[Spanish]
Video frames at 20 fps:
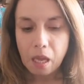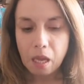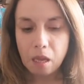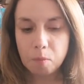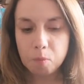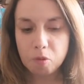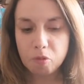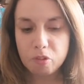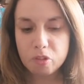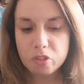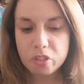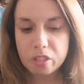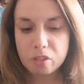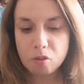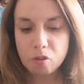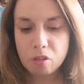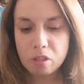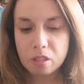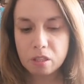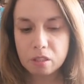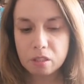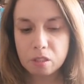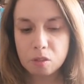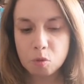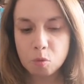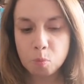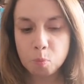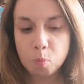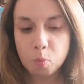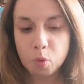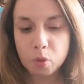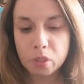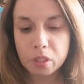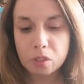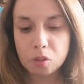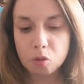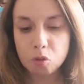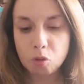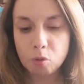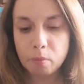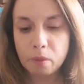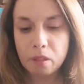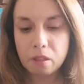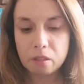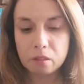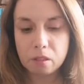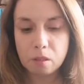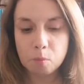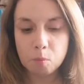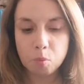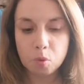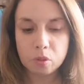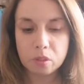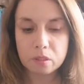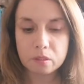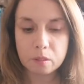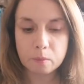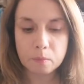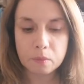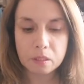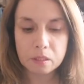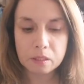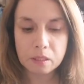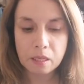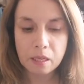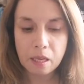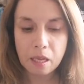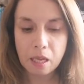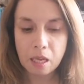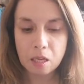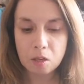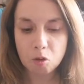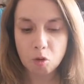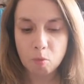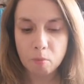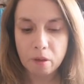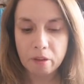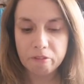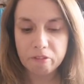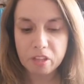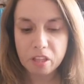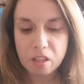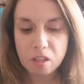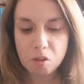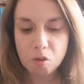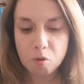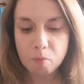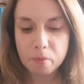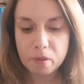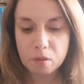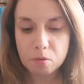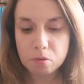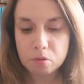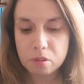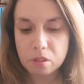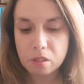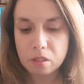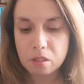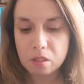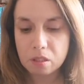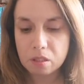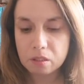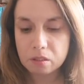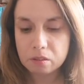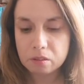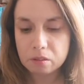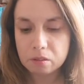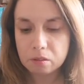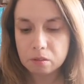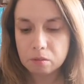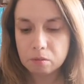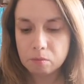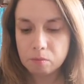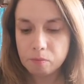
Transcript: Aprovechando de que tengo un poquito más de tiempo esta semana, hago más videos para ustedes